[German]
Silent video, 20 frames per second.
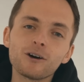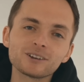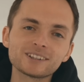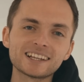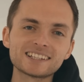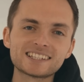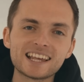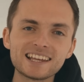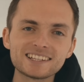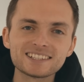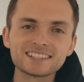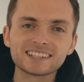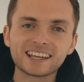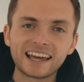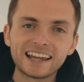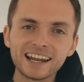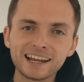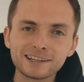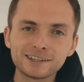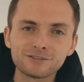auch tatsächlich
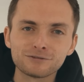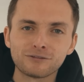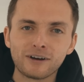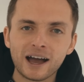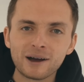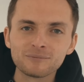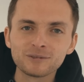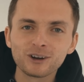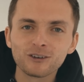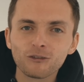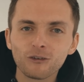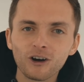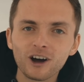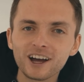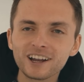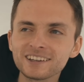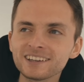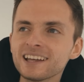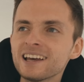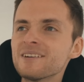relativ warm
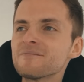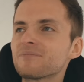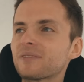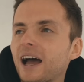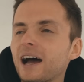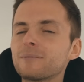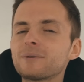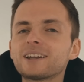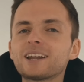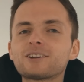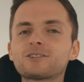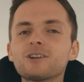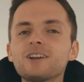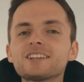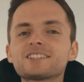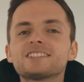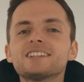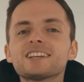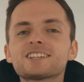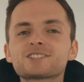geworden, aber
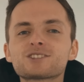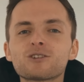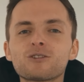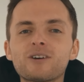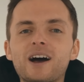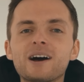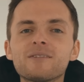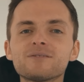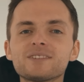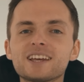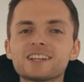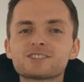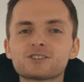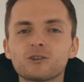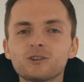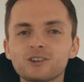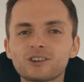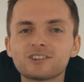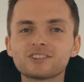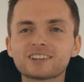natürlich nicht so warm wie jetzt
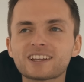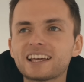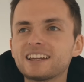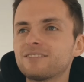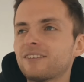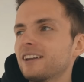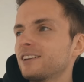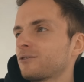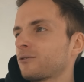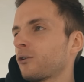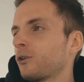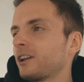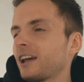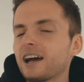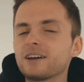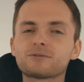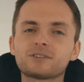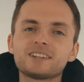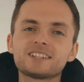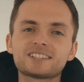unten drin, weil die
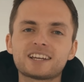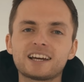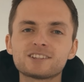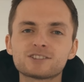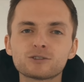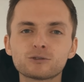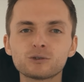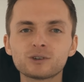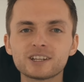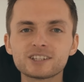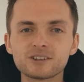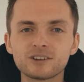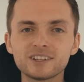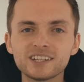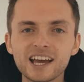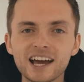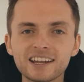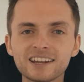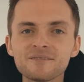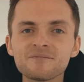Folie einfach nicht ganz so gut
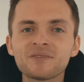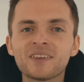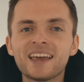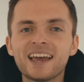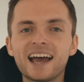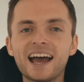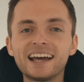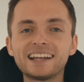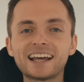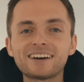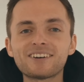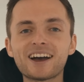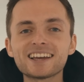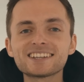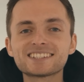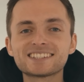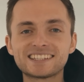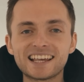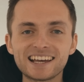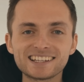isoliert. Äh, da war
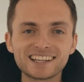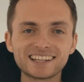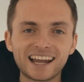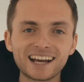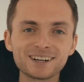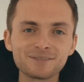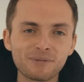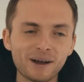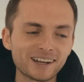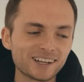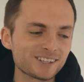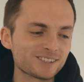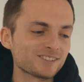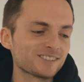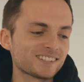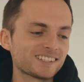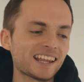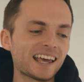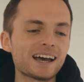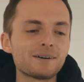ich sehr, sehr dankbar, dass
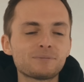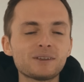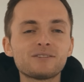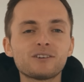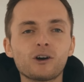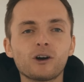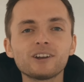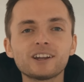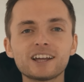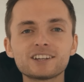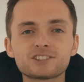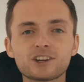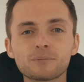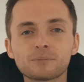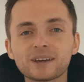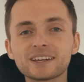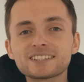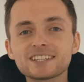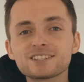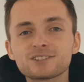uns der BW Online
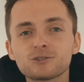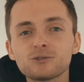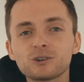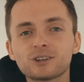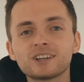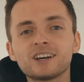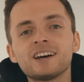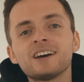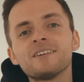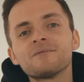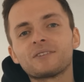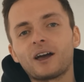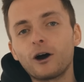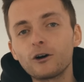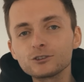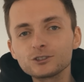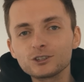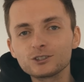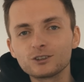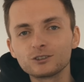Shop richtig gute
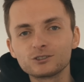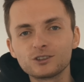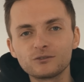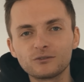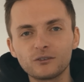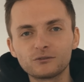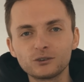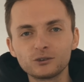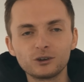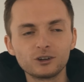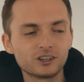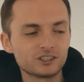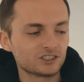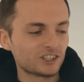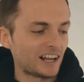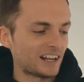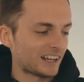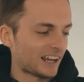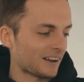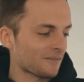Ausrüstung zur Verfügung
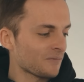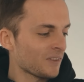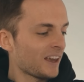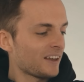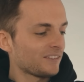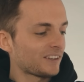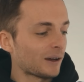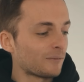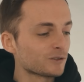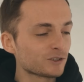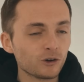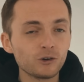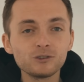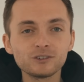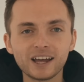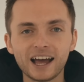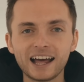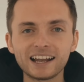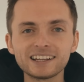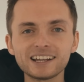gestellt hat. Die haben uns
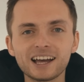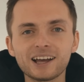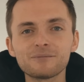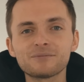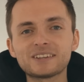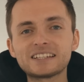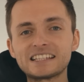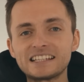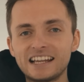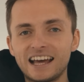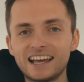unter anderem diese